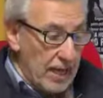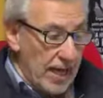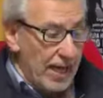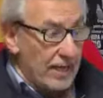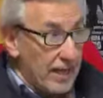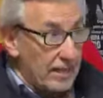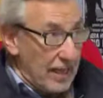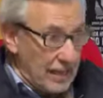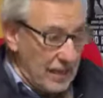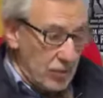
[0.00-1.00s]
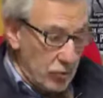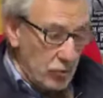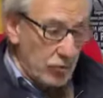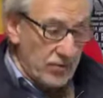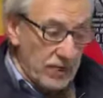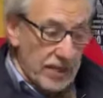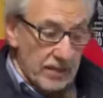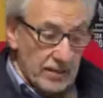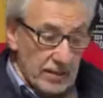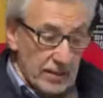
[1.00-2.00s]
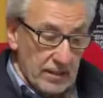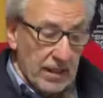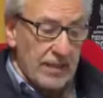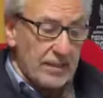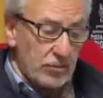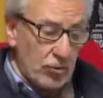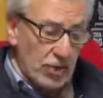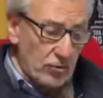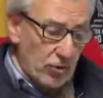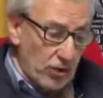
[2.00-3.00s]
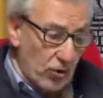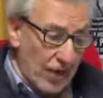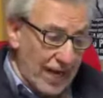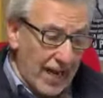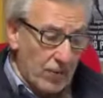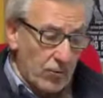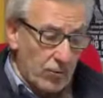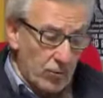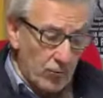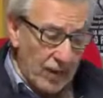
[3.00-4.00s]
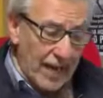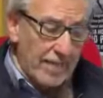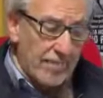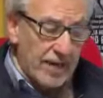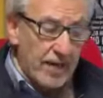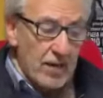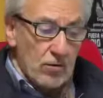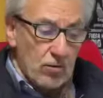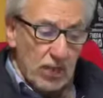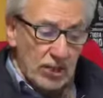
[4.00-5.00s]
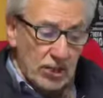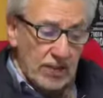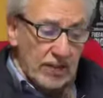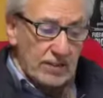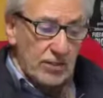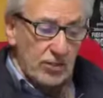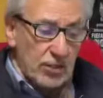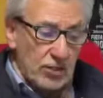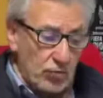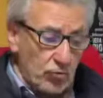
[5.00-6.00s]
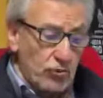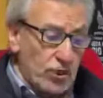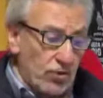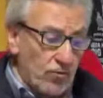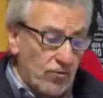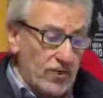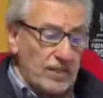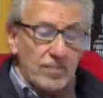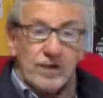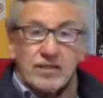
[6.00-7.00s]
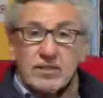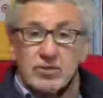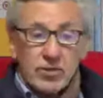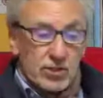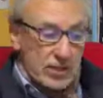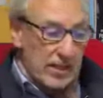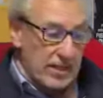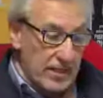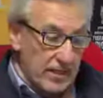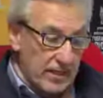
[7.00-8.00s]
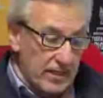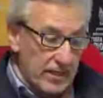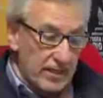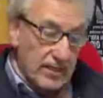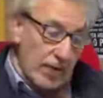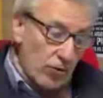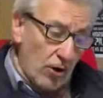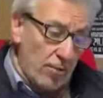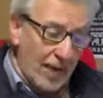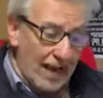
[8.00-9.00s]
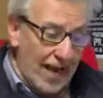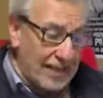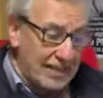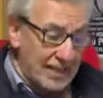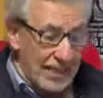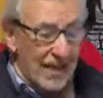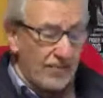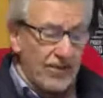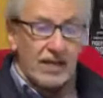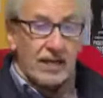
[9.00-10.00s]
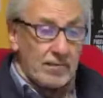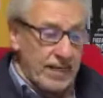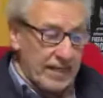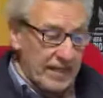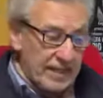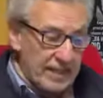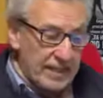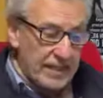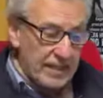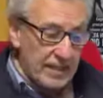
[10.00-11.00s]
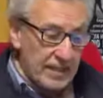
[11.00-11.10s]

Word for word: È in realtà del tutto evidente che il detonatore coreano produrrebbe un'accelerazione di tutti i conflitti aperti in ogni scacchiere, dall'Europa all'Asia, dall'Africa all'America Latina.